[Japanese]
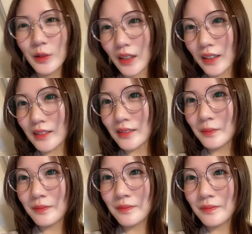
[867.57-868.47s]

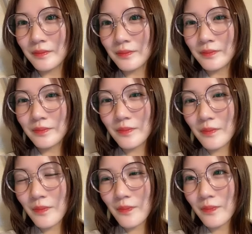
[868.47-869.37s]

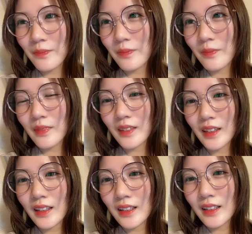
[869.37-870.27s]

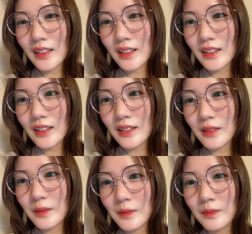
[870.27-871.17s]

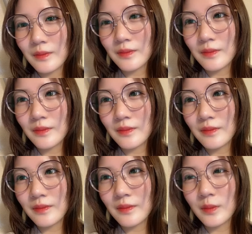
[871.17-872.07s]

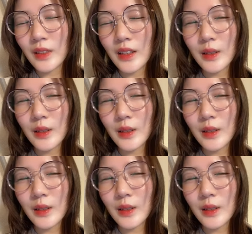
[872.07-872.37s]
感」